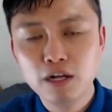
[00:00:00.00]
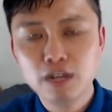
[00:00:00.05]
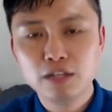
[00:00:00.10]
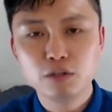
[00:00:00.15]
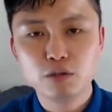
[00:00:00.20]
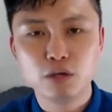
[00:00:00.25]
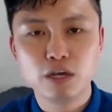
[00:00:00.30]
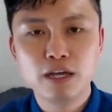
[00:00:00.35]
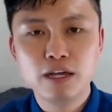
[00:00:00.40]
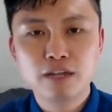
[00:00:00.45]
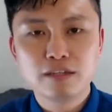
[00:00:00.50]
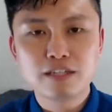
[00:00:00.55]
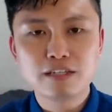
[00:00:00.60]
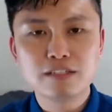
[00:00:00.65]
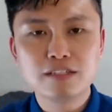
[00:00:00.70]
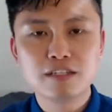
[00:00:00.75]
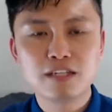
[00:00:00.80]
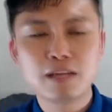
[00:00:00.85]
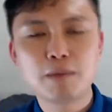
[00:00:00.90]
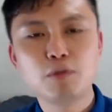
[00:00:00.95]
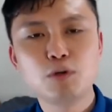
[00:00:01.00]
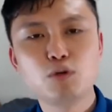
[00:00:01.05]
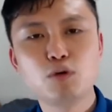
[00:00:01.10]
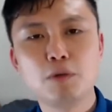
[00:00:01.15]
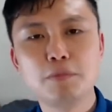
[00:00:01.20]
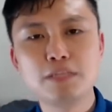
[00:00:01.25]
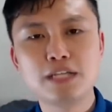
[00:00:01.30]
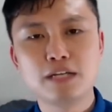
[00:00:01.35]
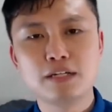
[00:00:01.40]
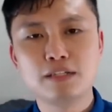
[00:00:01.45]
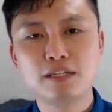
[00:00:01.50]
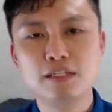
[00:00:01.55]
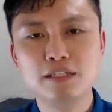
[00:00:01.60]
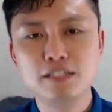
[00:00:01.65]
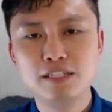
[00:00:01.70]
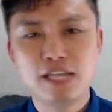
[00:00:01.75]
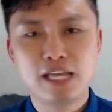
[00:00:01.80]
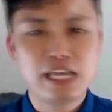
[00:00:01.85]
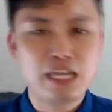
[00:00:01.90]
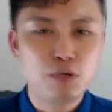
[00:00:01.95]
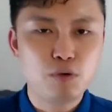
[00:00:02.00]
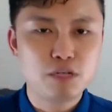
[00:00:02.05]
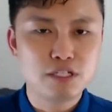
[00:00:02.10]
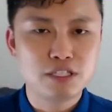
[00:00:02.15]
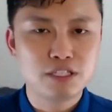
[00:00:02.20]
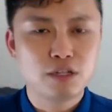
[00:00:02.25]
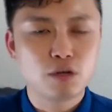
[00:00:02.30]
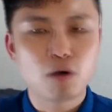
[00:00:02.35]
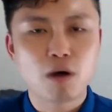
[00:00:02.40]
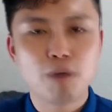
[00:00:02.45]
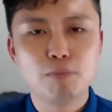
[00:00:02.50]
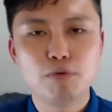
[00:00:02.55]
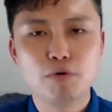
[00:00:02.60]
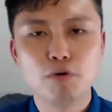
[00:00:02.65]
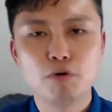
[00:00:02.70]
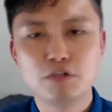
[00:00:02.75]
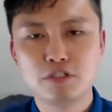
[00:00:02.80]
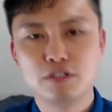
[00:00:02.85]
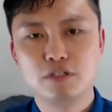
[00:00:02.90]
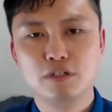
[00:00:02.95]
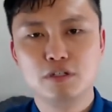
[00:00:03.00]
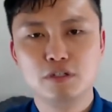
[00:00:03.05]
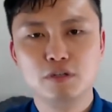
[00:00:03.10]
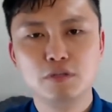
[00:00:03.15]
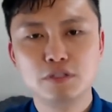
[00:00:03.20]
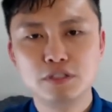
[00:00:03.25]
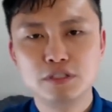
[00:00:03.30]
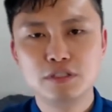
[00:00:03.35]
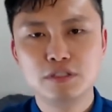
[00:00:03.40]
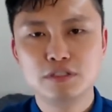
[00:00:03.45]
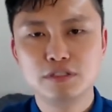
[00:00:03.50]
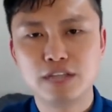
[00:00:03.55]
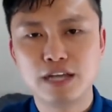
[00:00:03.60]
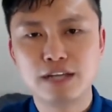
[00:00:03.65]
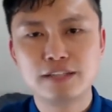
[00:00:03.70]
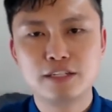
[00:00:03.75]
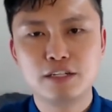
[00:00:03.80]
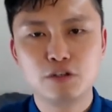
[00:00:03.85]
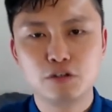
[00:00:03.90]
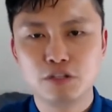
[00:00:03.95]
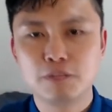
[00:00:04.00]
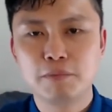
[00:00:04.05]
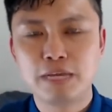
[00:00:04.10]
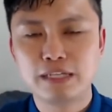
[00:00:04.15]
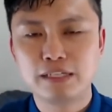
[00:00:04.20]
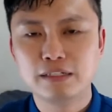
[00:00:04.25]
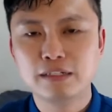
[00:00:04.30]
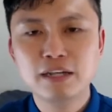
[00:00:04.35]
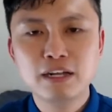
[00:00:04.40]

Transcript: 对。但是呢，他们如果不想听一些音乐性的广播，或是或者是讲一些有的没的，